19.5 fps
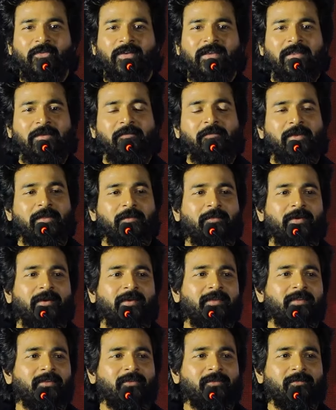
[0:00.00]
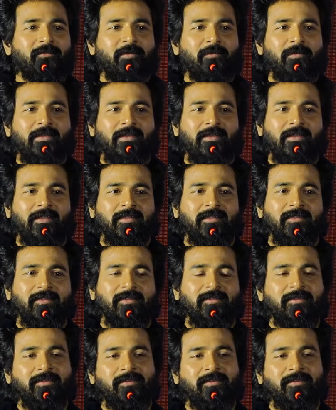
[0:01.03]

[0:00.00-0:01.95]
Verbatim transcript: வெற்றி படமாக இருக்கும் அப்படின்றது